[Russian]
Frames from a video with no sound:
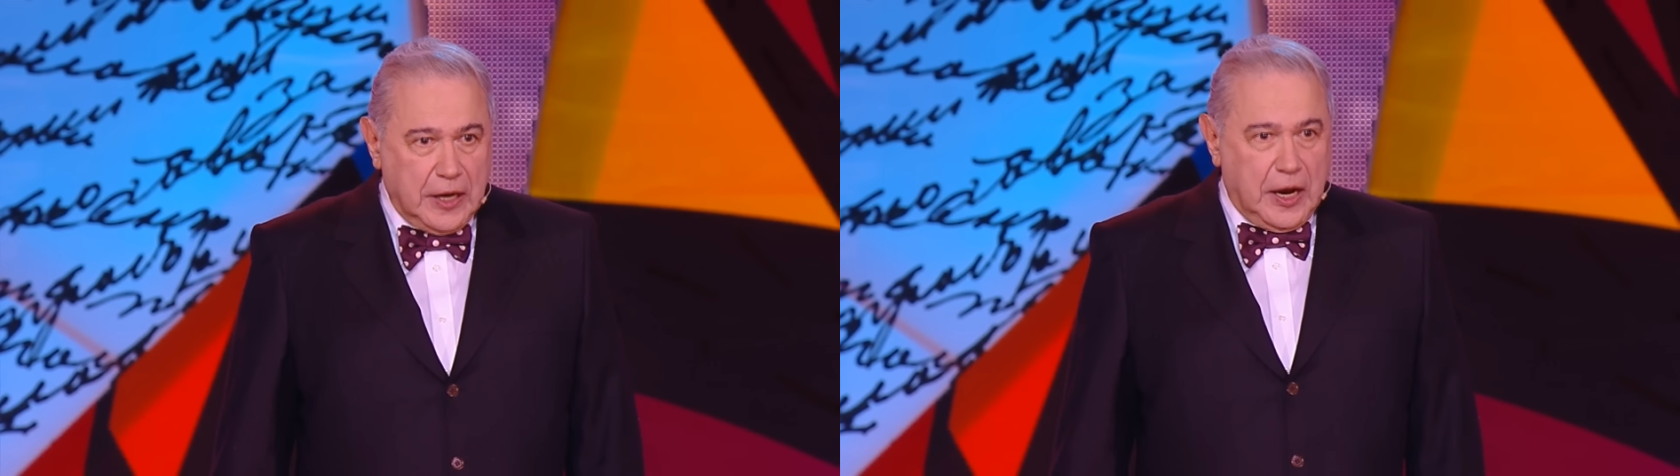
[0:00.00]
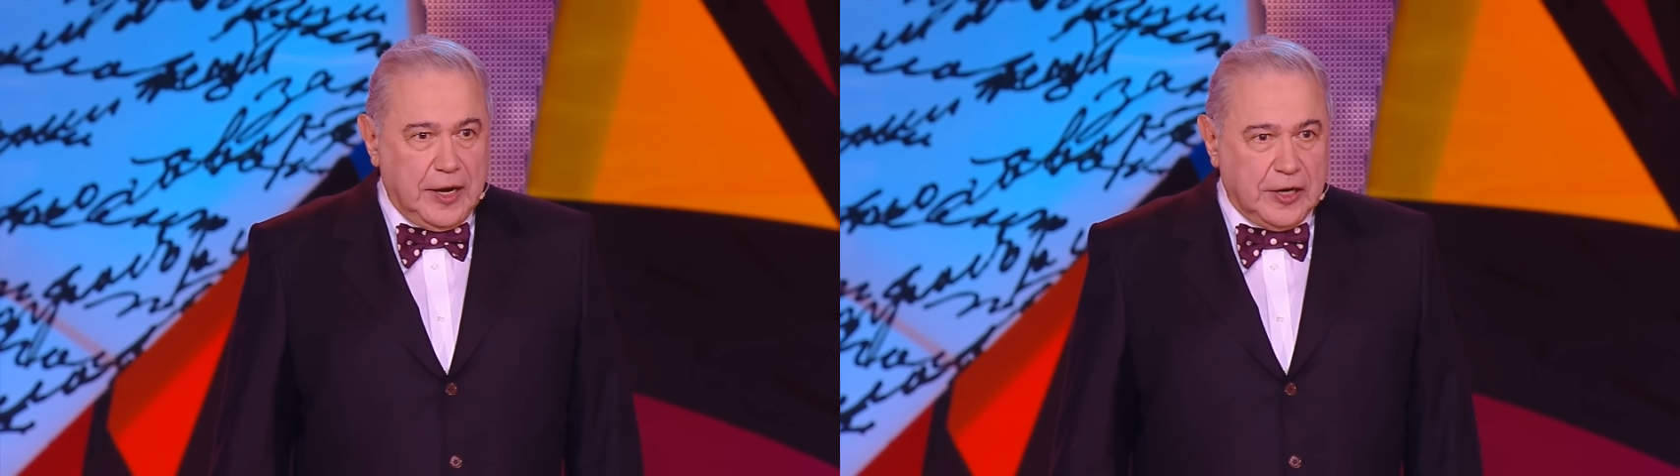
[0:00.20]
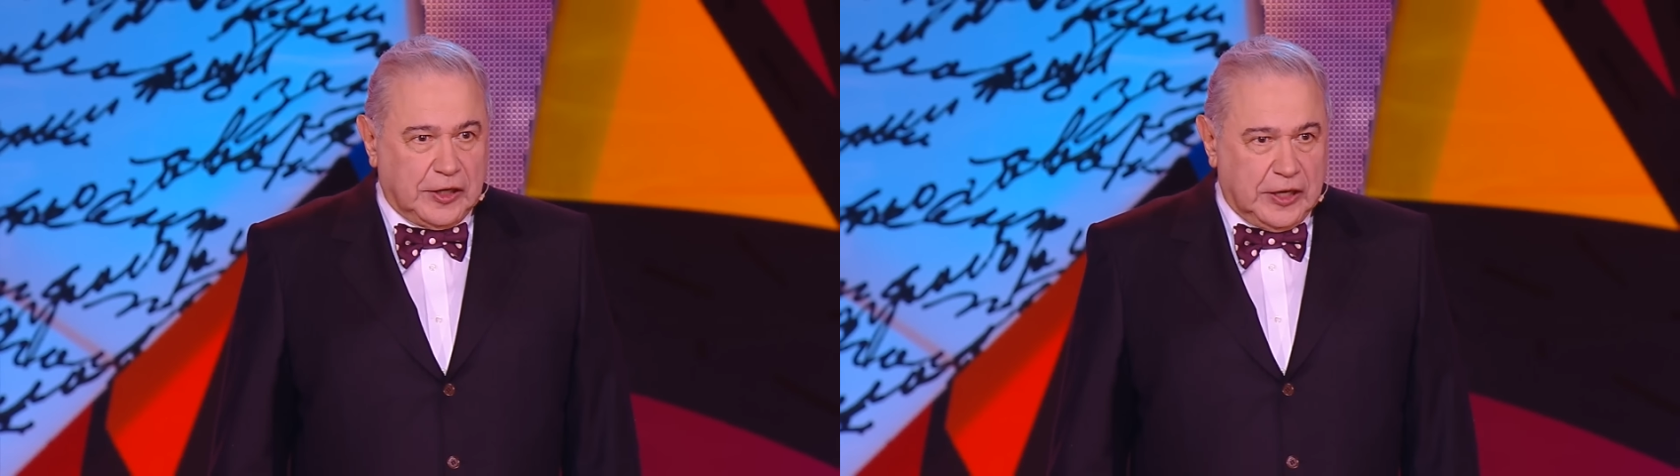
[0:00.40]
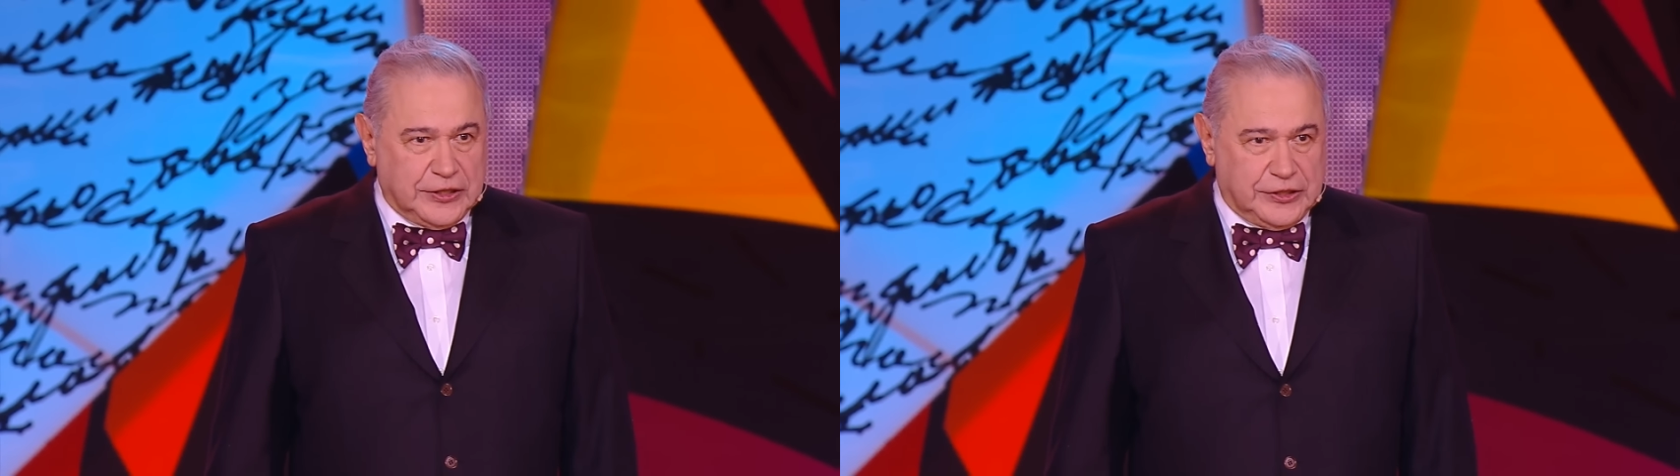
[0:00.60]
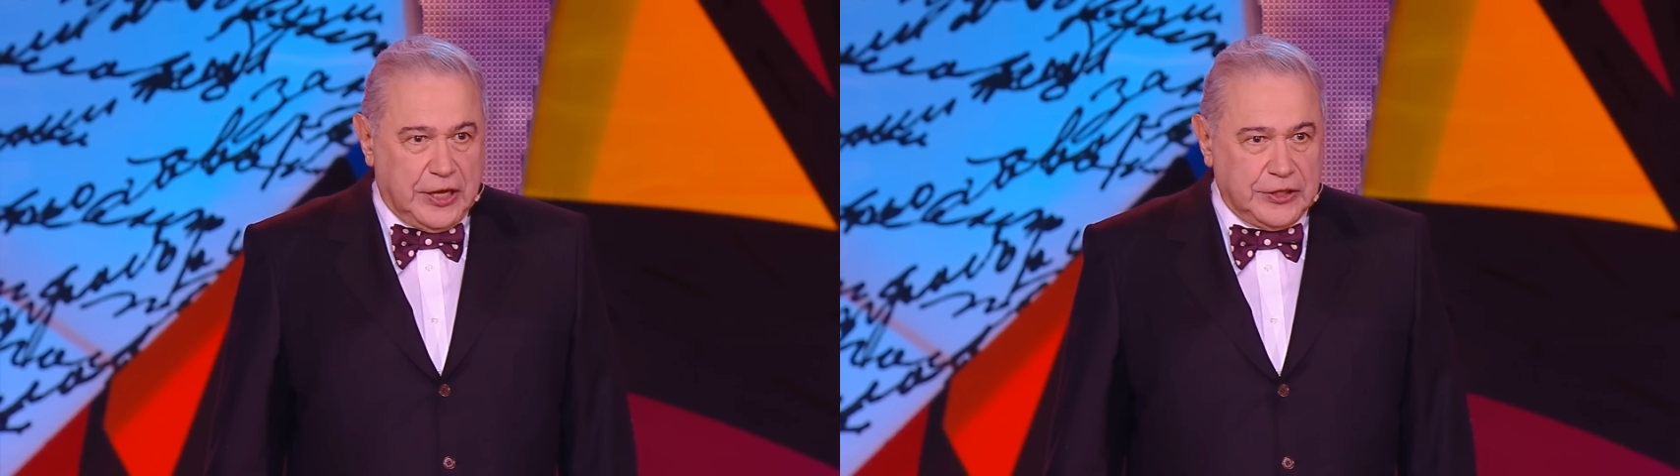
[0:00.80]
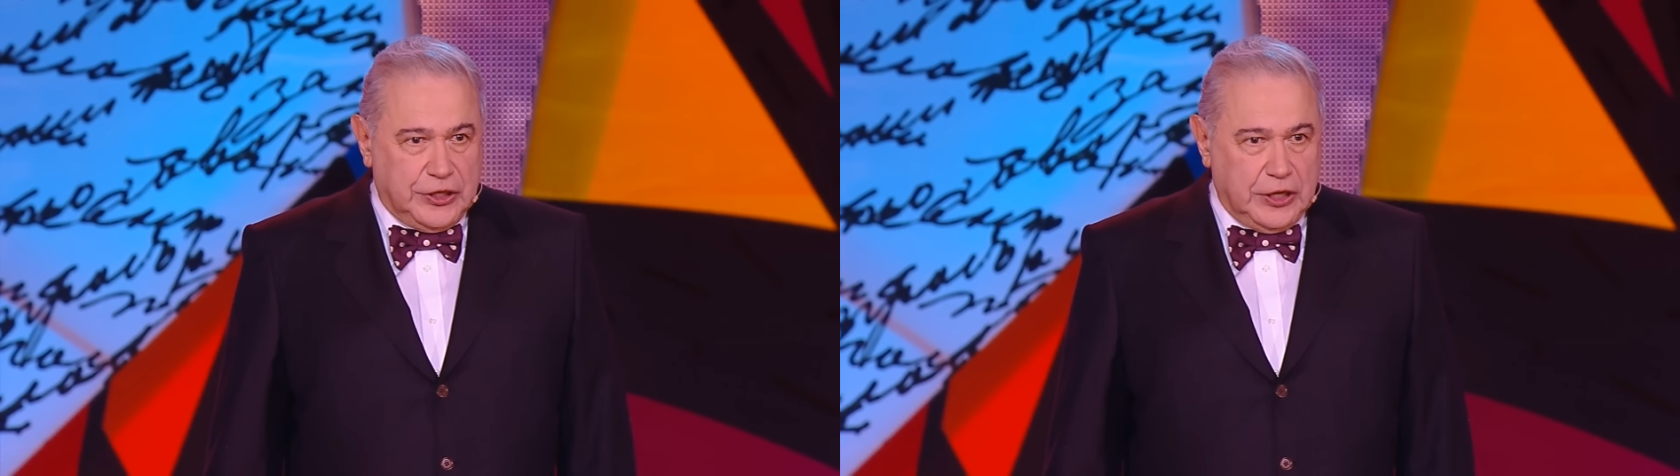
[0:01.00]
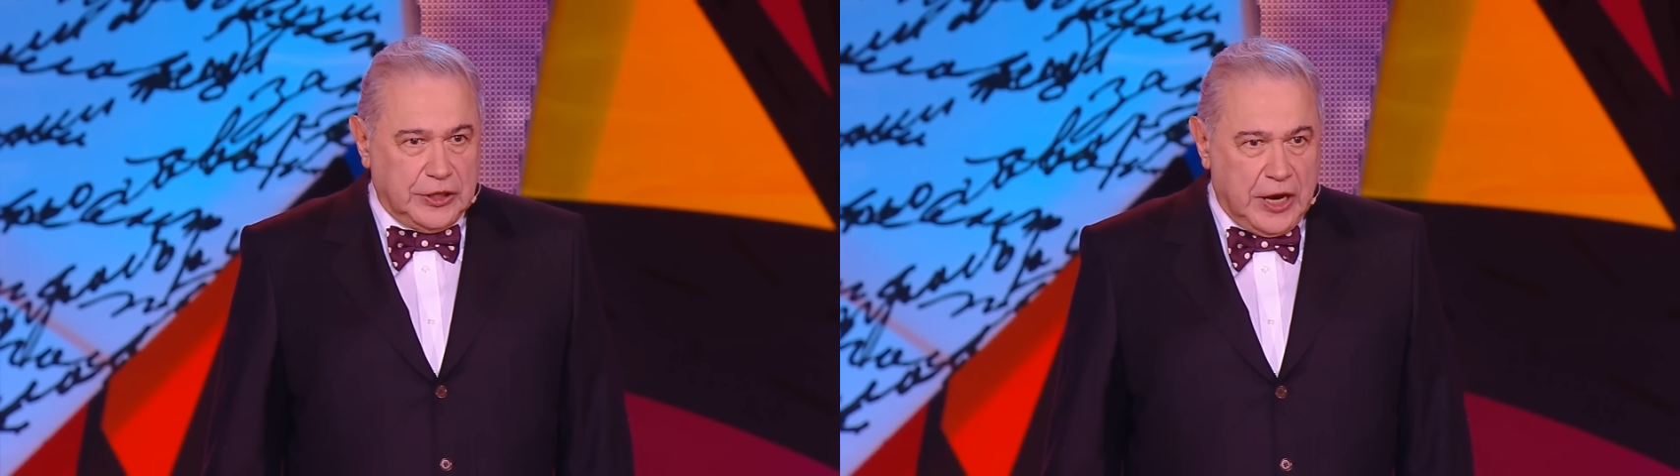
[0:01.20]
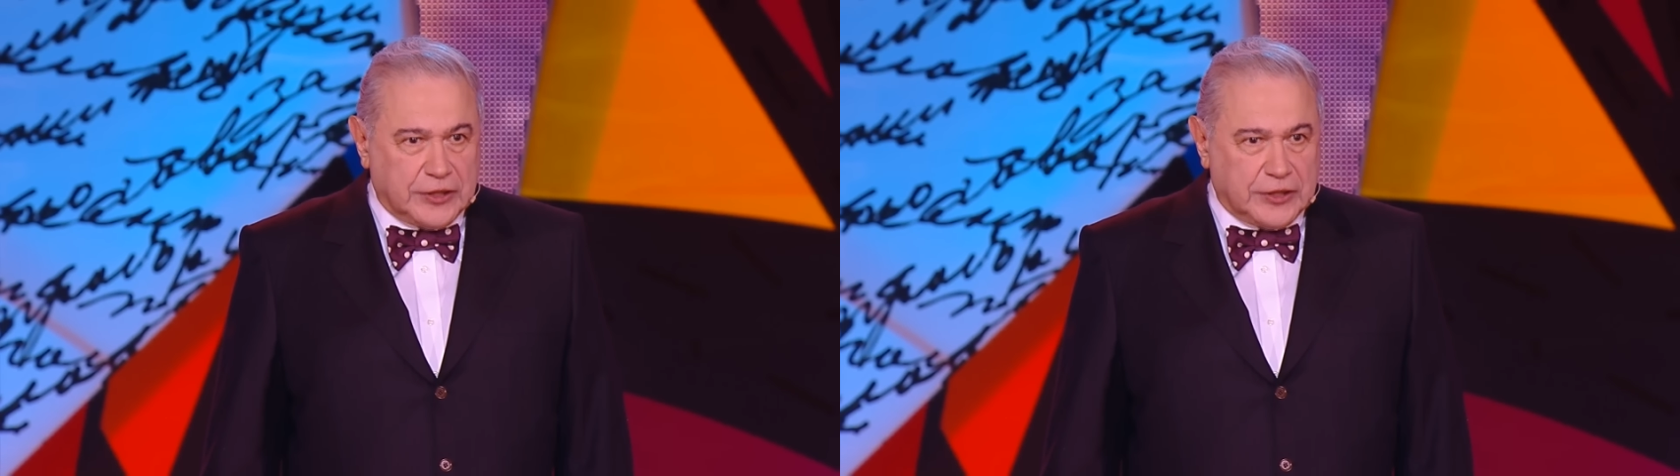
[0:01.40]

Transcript: Галина Константиновна,